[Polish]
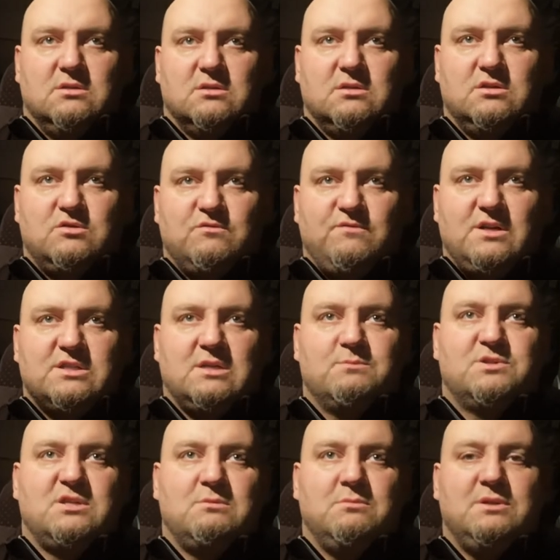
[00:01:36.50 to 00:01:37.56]
Też uważam,
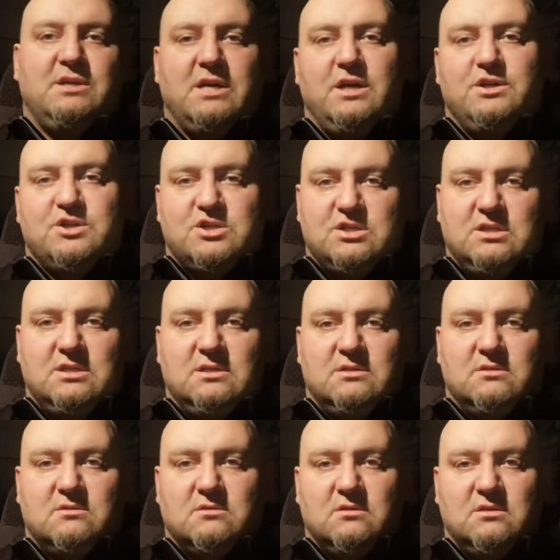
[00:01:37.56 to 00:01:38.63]
że mniejszy
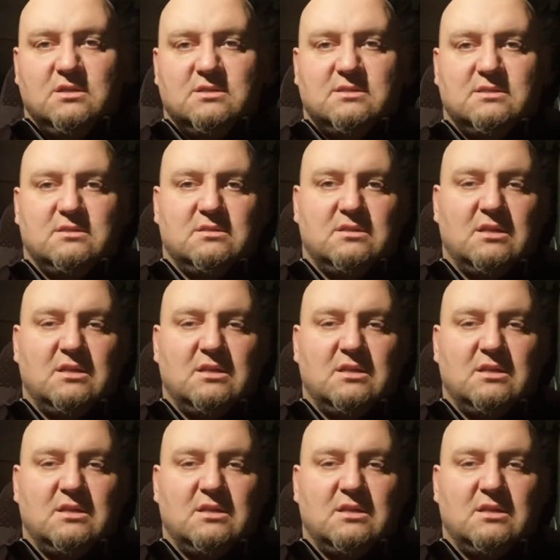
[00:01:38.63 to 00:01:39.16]
to jest